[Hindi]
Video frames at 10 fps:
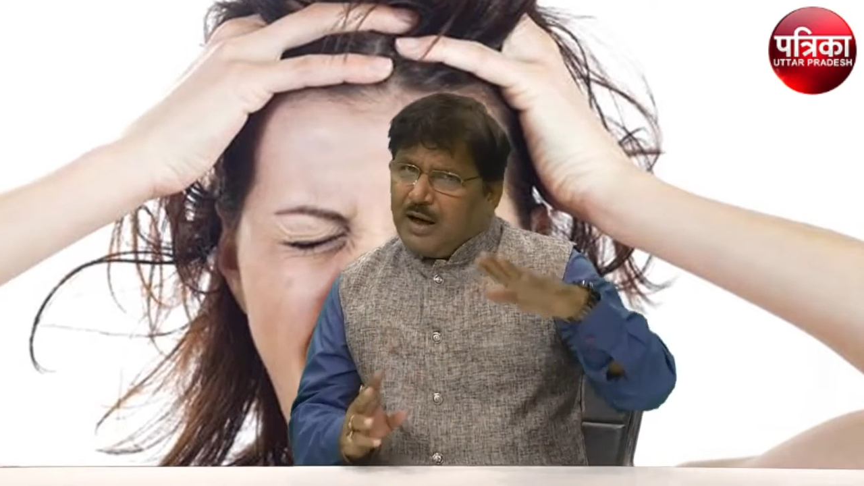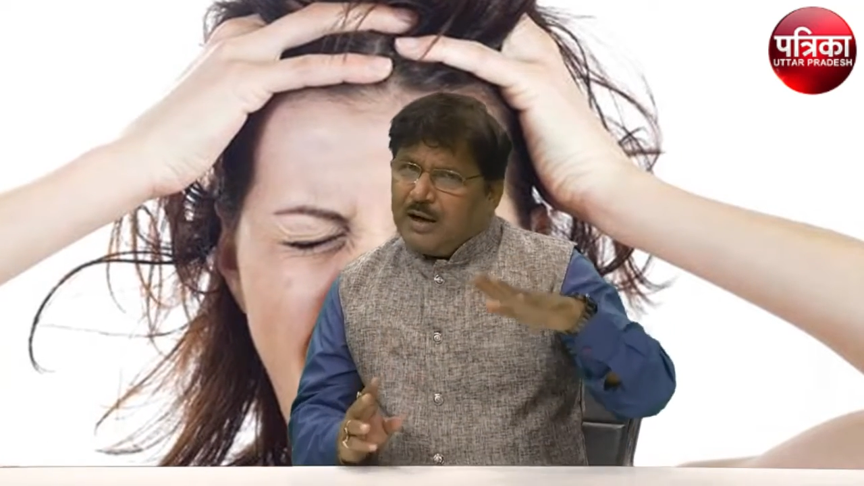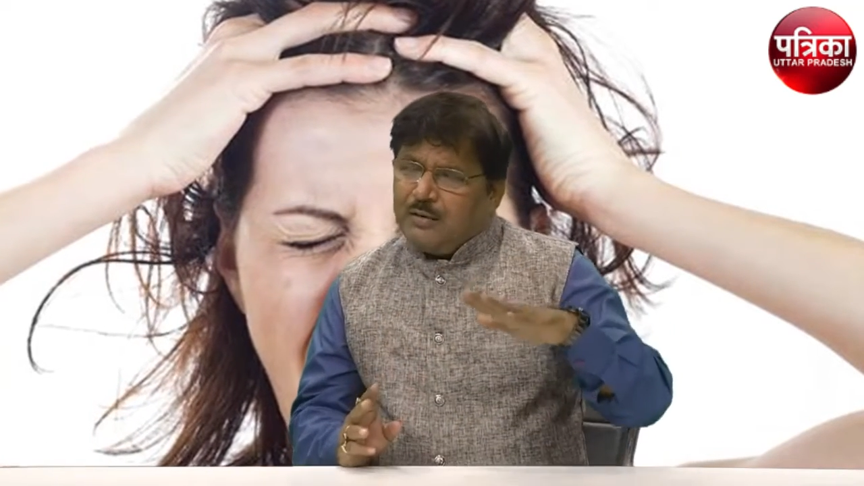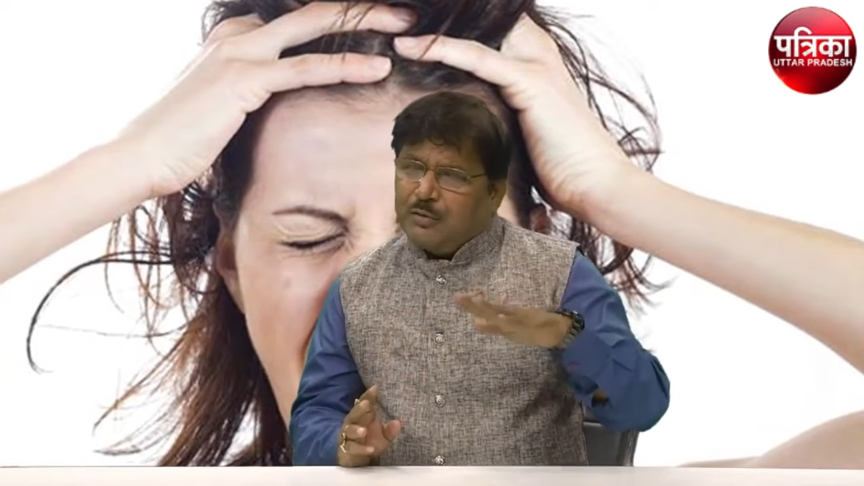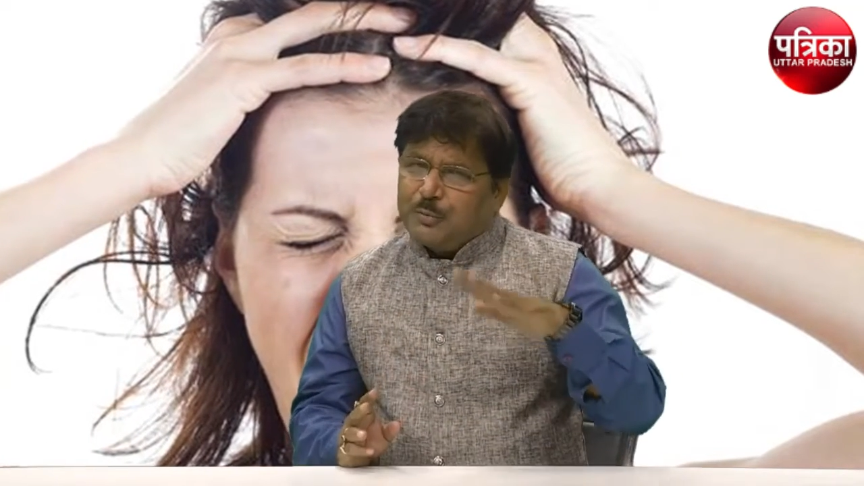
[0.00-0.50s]

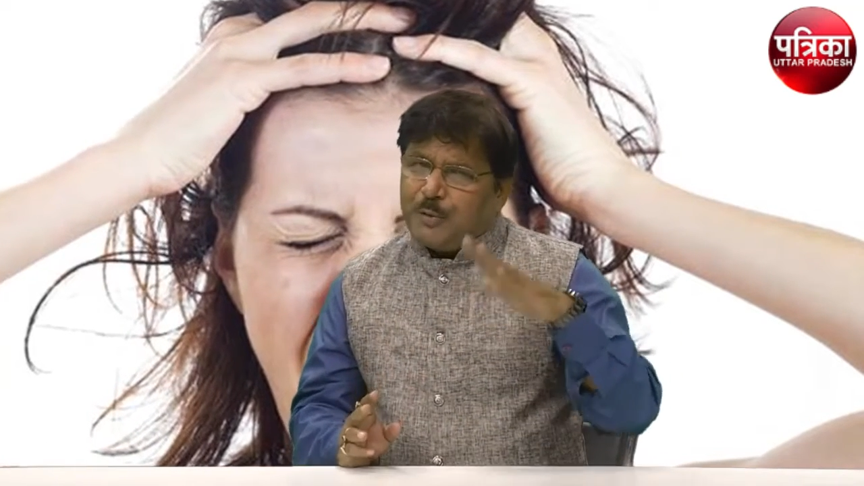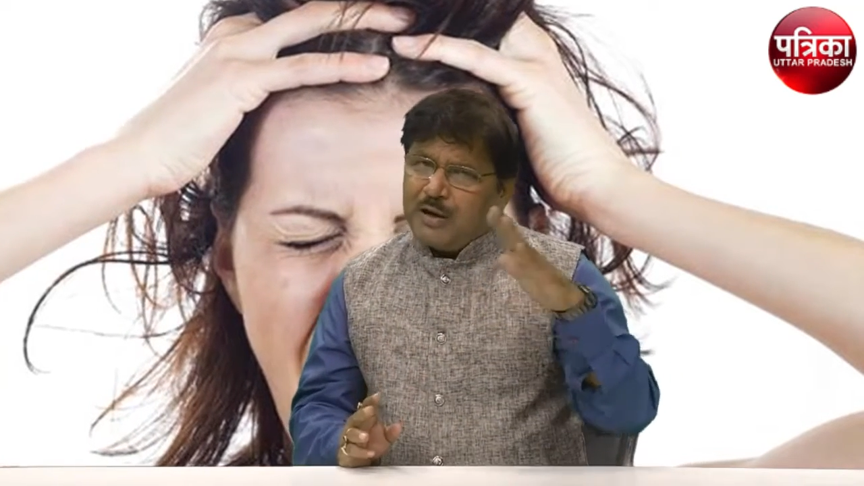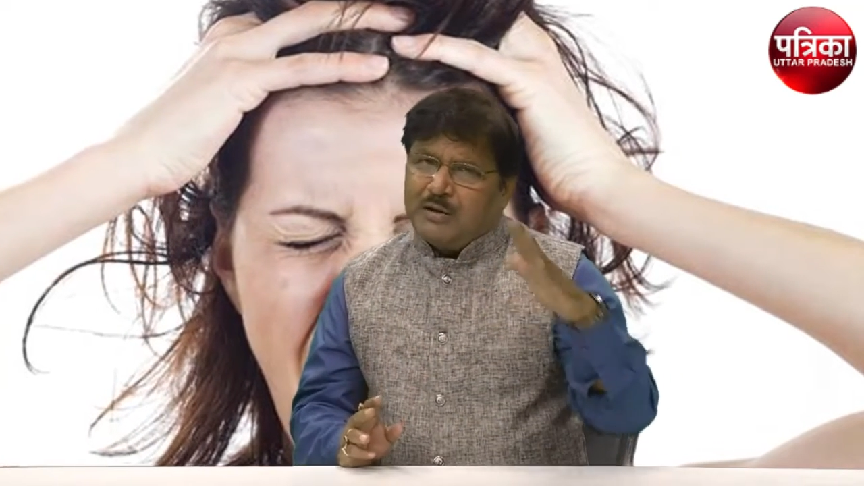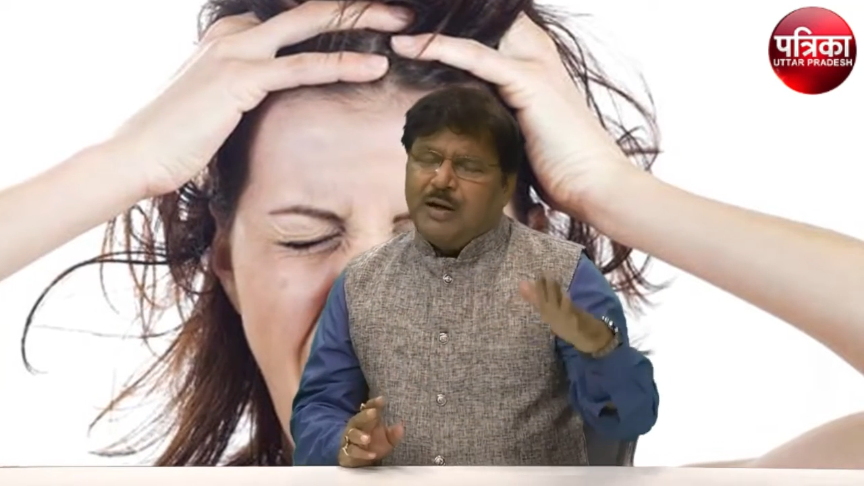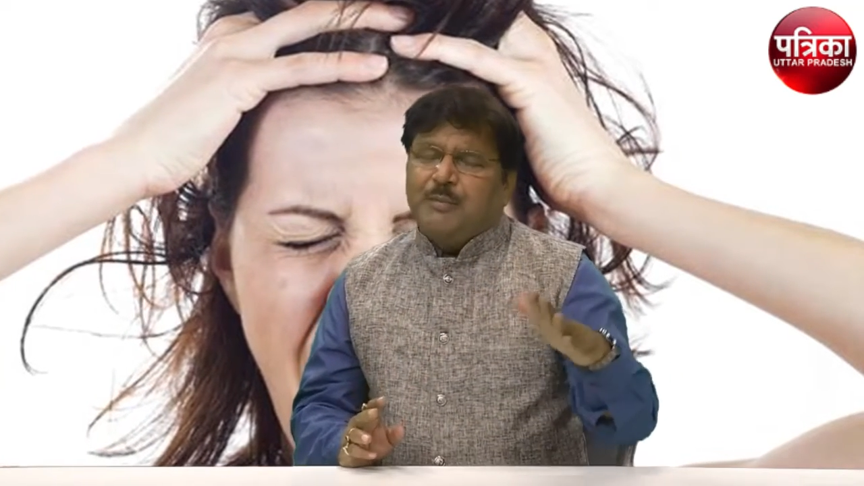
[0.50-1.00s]
ध्यान उस
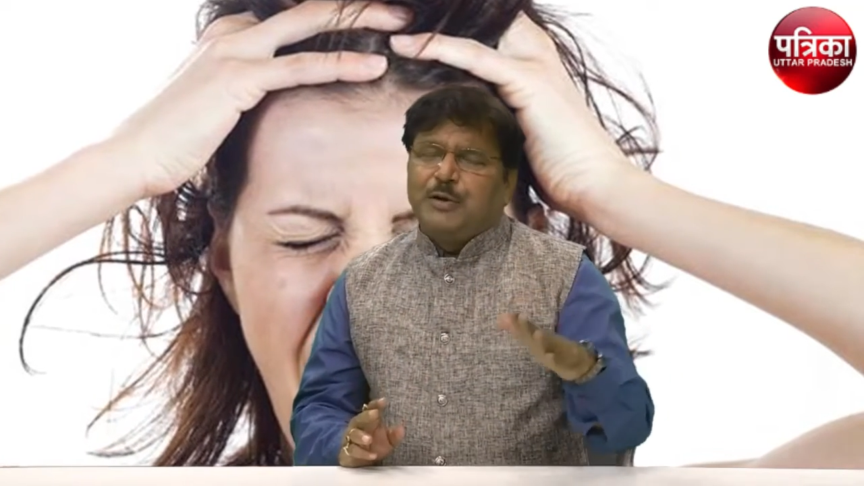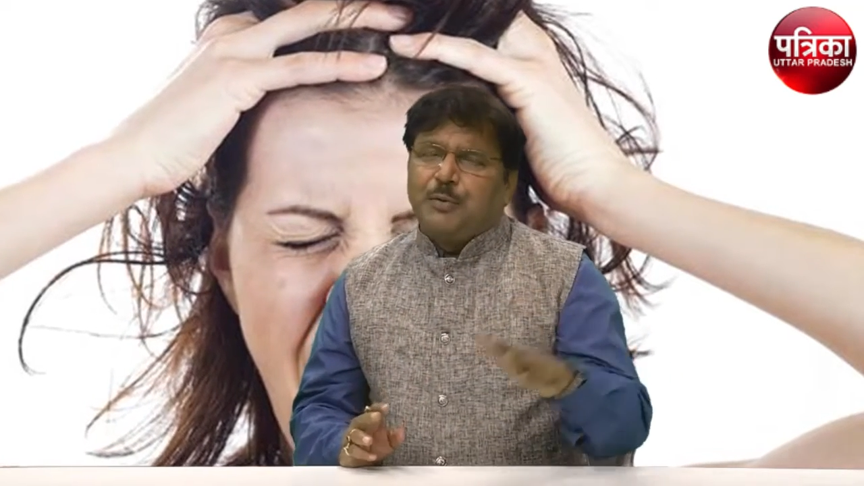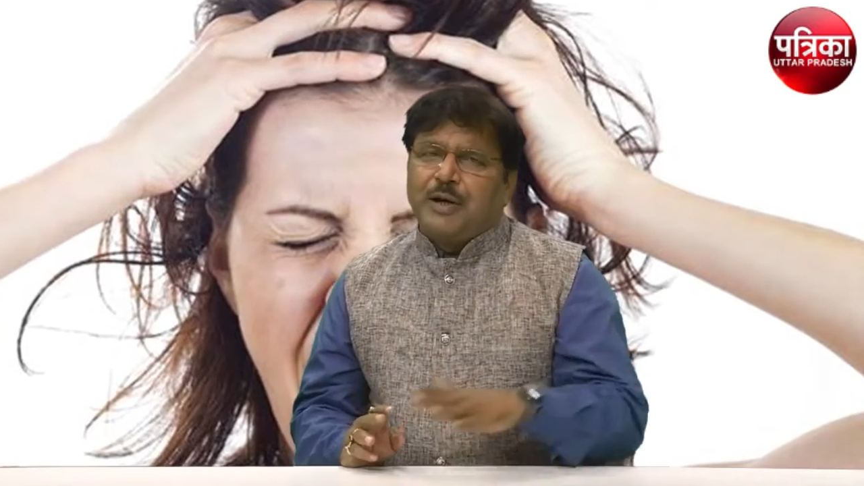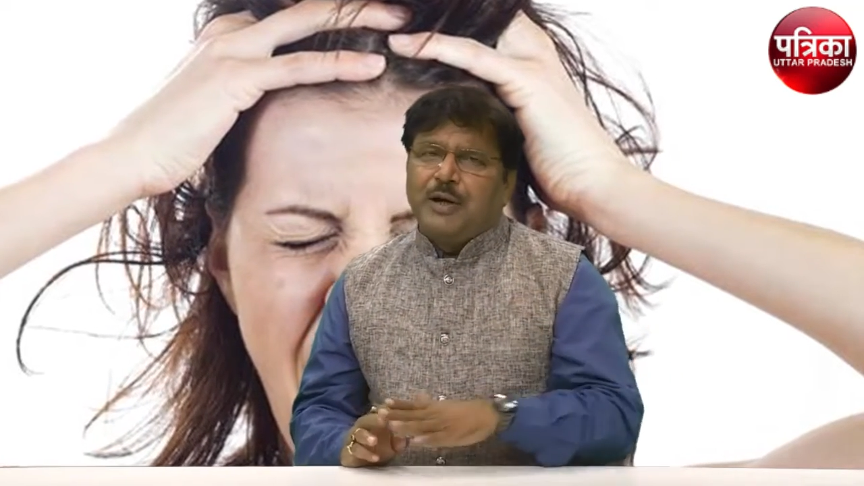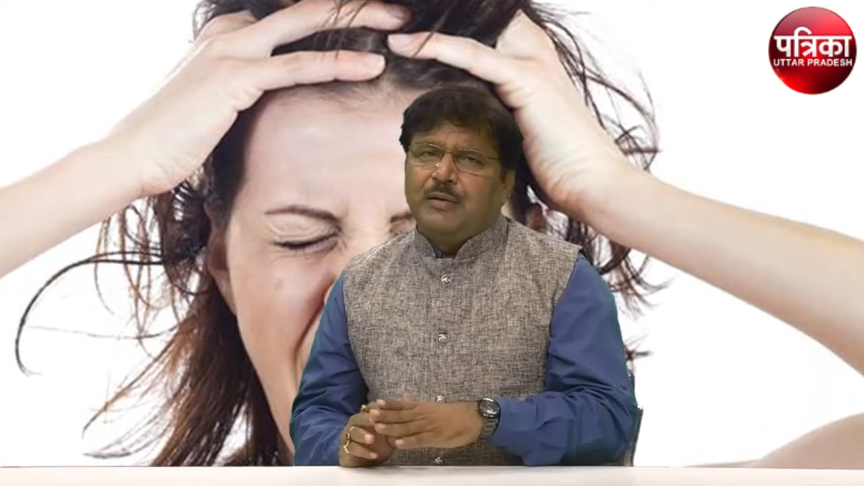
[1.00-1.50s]
प्रार्थना में
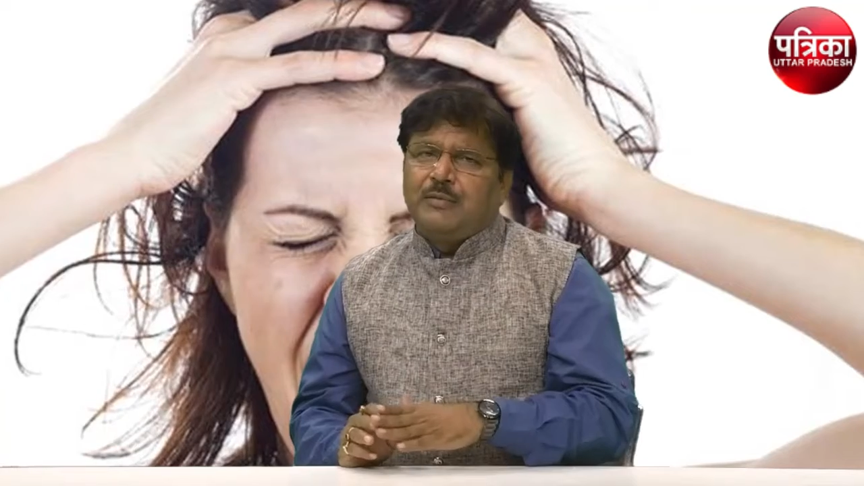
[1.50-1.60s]
जोड़ें